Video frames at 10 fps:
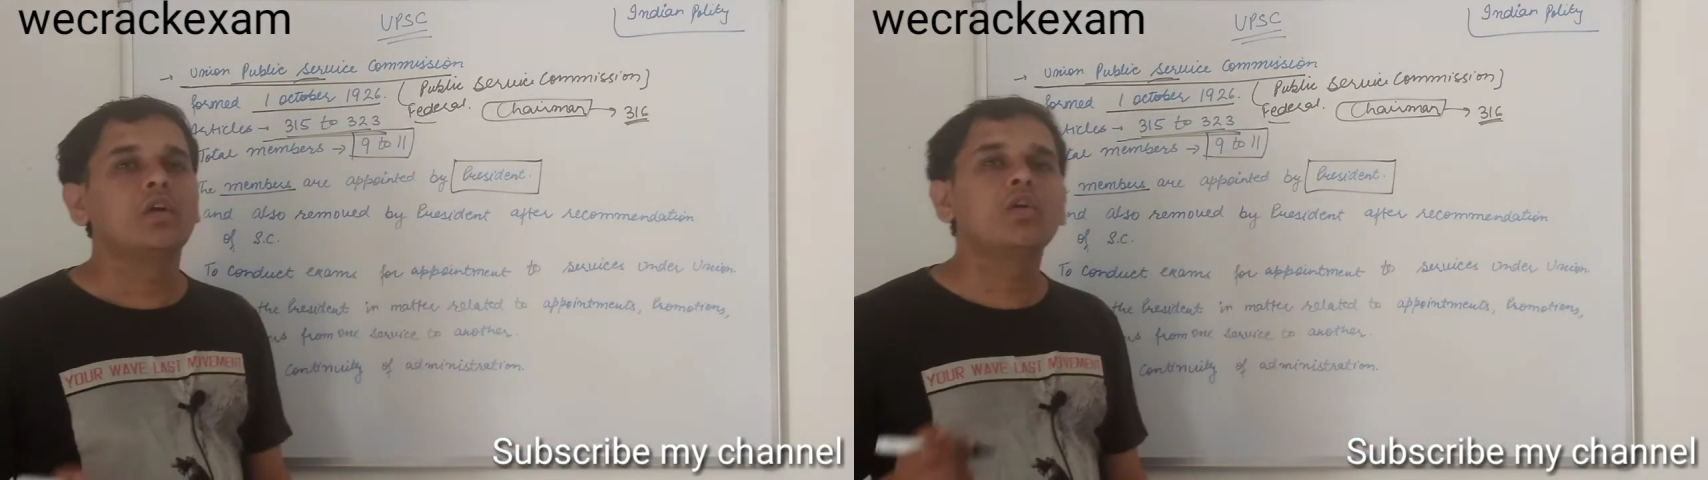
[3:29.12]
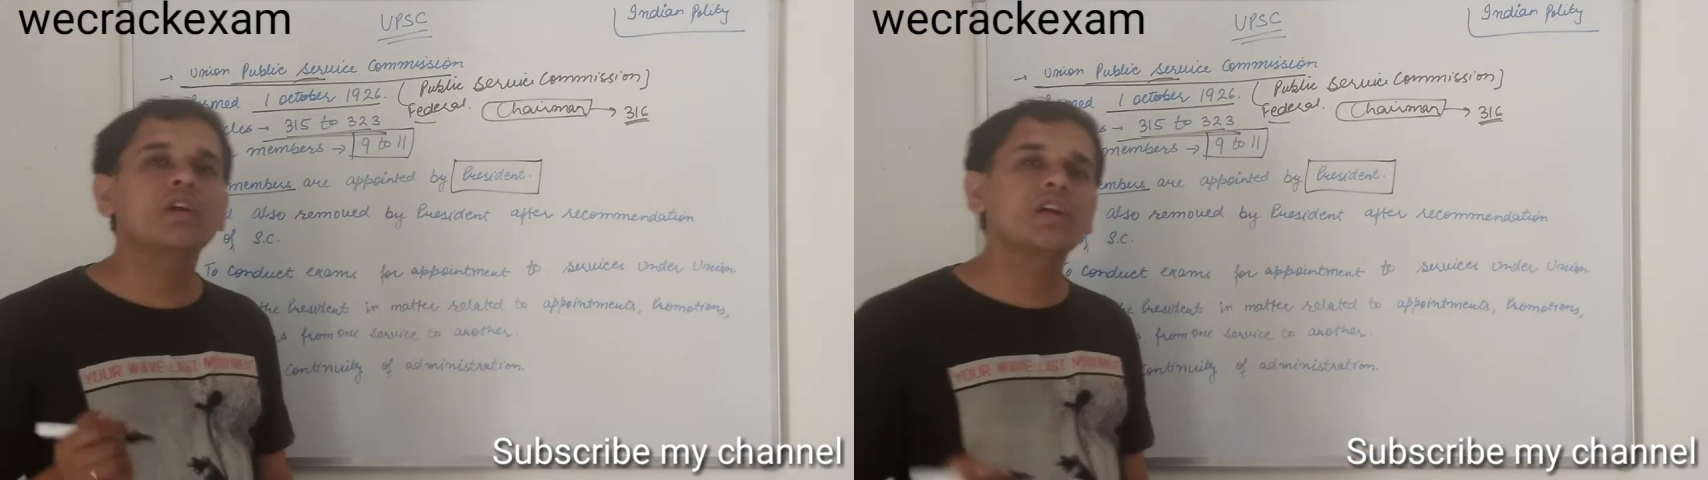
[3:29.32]

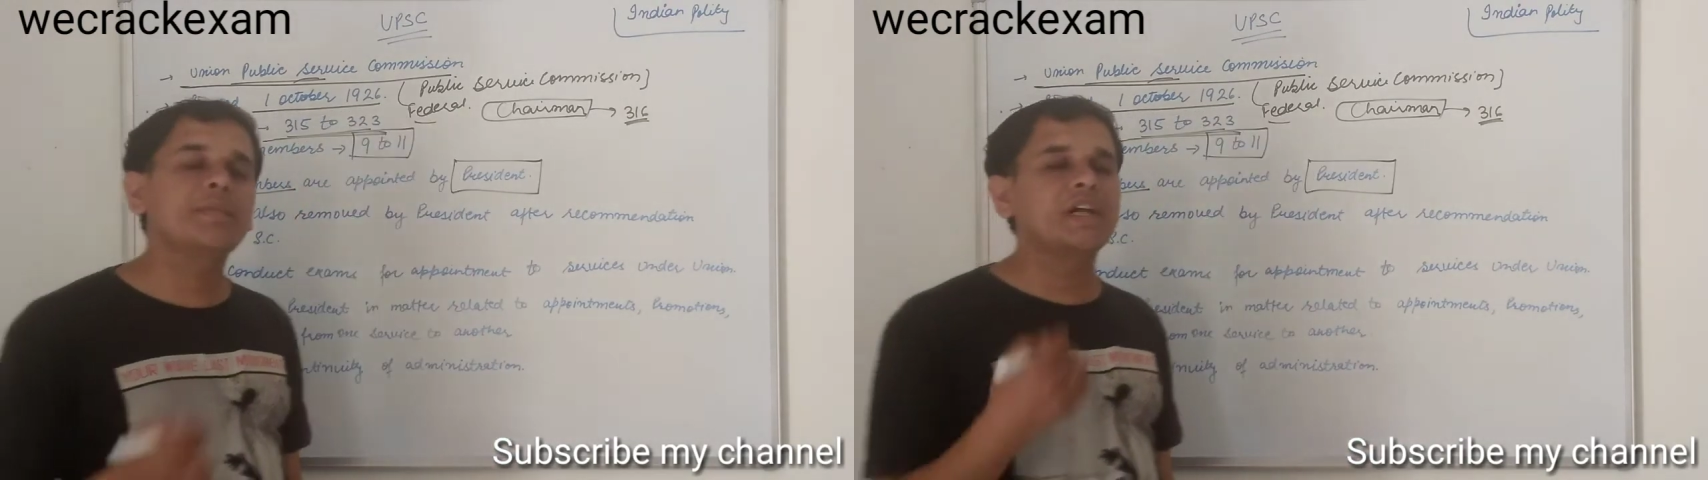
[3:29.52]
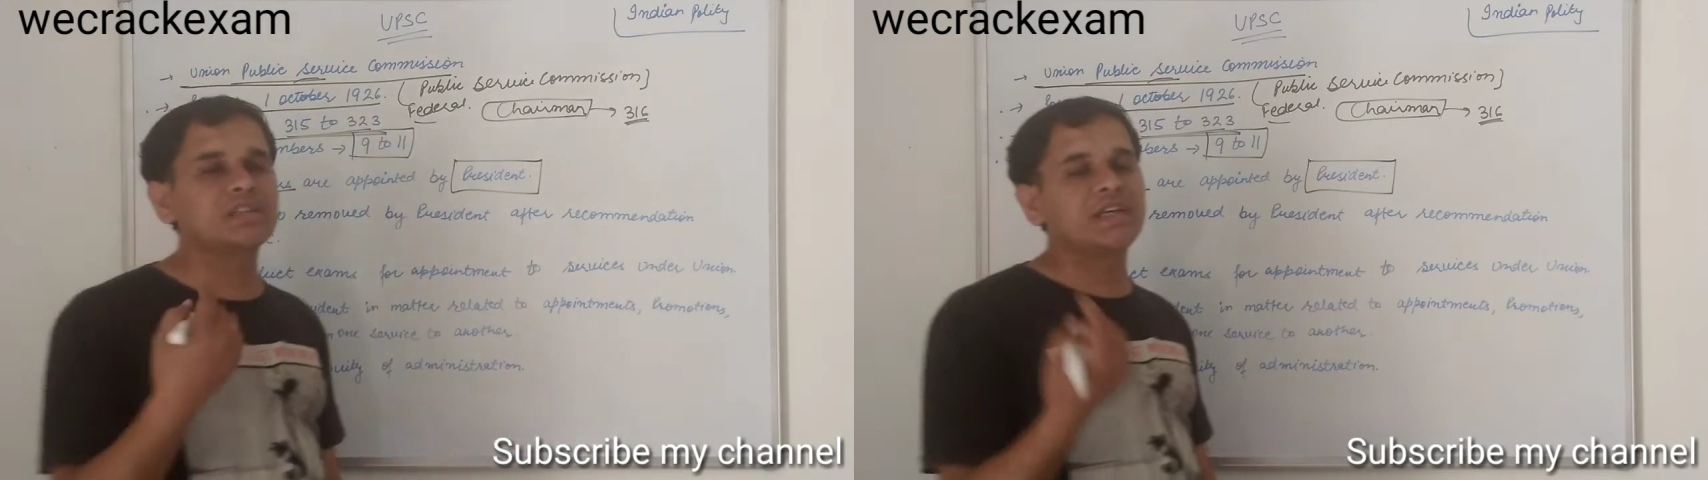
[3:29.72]
और अगर
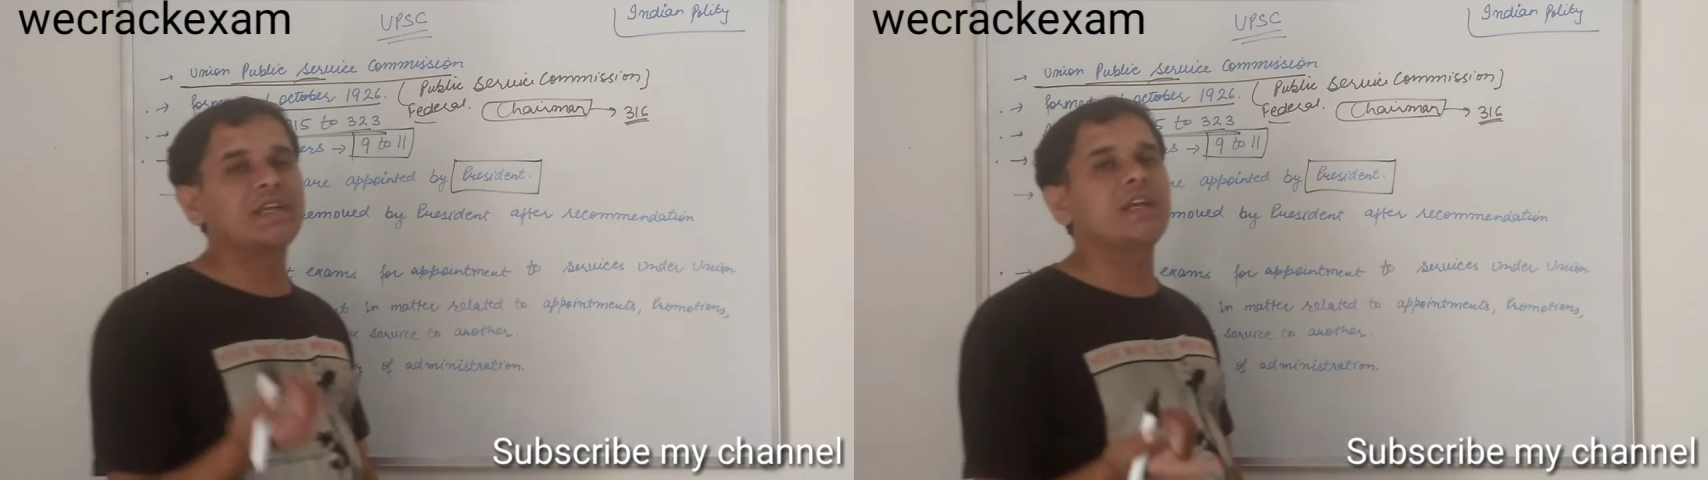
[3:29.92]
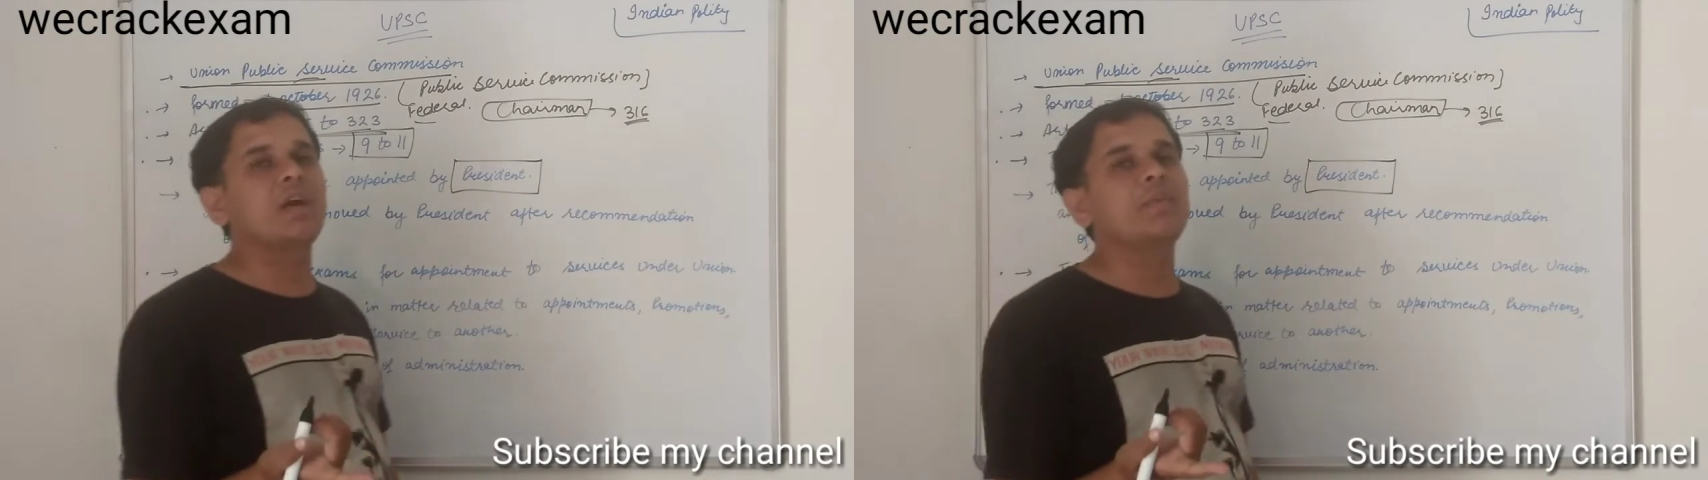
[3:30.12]
बात
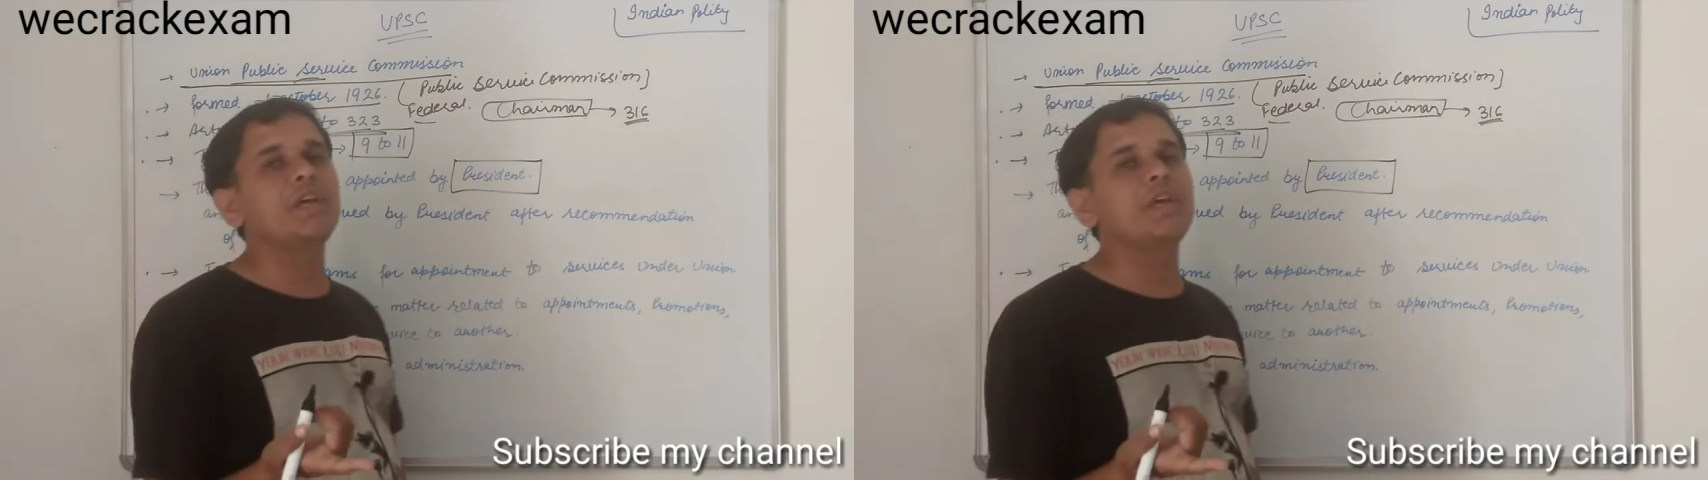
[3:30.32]
करें अभी